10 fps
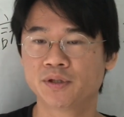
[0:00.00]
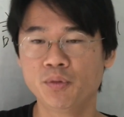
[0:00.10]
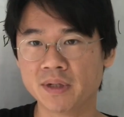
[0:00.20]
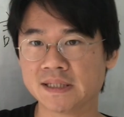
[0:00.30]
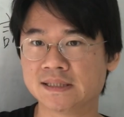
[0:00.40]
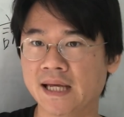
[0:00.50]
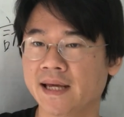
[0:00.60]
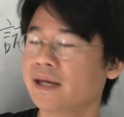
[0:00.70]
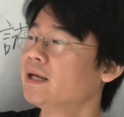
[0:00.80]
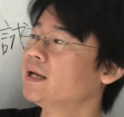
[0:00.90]
今日はです
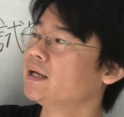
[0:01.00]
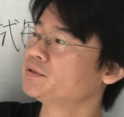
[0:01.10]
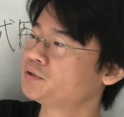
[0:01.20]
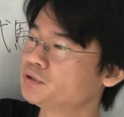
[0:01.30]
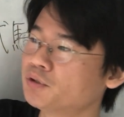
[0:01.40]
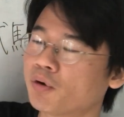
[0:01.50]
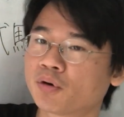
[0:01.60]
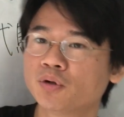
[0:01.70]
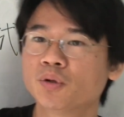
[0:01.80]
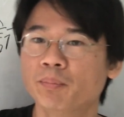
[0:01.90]
ね、中国
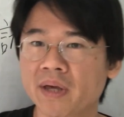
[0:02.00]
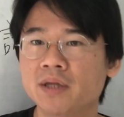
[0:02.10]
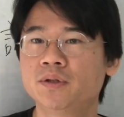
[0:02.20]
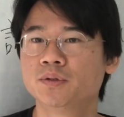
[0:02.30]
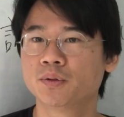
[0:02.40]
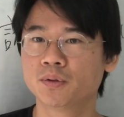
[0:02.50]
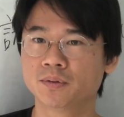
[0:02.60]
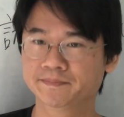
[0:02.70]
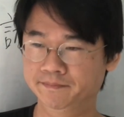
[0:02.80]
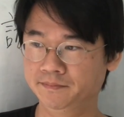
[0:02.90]
語の勉
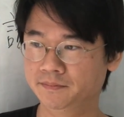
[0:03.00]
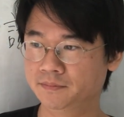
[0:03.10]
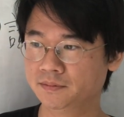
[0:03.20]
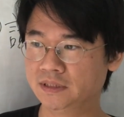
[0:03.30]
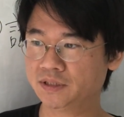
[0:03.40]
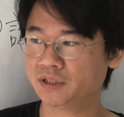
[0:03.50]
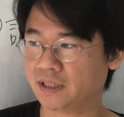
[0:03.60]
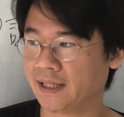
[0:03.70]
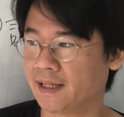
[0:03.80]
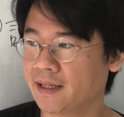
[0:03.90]
強につい
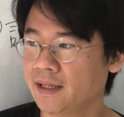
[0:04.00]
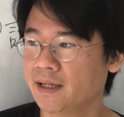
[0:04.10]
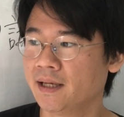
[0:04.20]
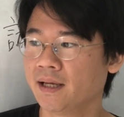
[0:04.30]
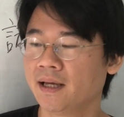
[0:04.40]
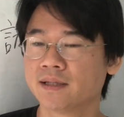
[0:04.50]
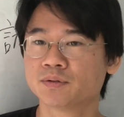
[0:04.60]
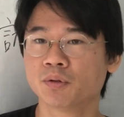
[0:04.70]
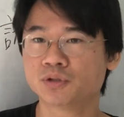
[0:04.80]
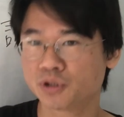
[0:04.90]
て、
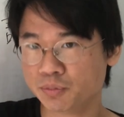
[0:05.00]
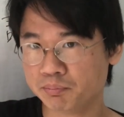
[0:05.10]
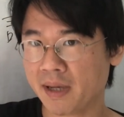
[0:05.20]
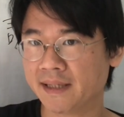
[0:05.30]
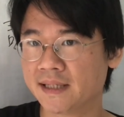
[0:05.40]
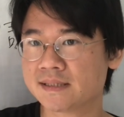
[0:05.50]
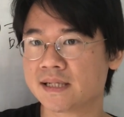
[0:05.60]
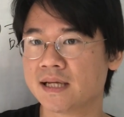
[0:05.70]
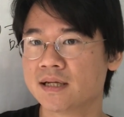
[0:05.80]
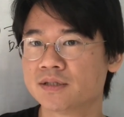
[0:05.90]
その順番です
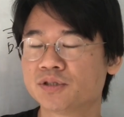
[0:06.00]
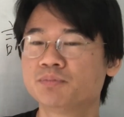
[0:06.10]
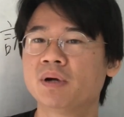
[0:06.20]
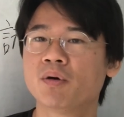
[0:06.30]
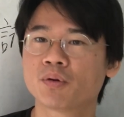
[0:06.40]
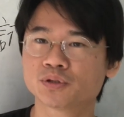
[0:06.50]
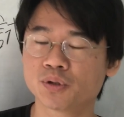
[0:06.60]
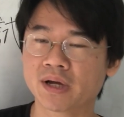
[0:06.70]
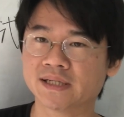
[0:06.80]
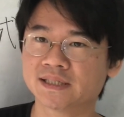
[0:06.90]
ね、順番をご
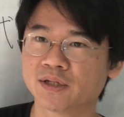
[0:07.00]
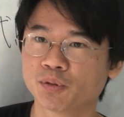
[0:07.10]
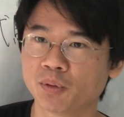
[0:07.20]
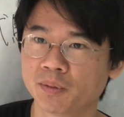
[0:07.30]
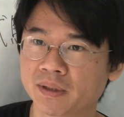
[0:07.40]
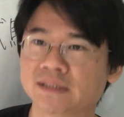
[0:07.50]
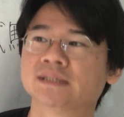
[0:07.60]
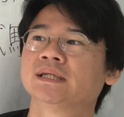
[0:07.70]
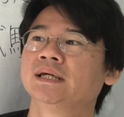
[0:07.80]
紹介したいと思います。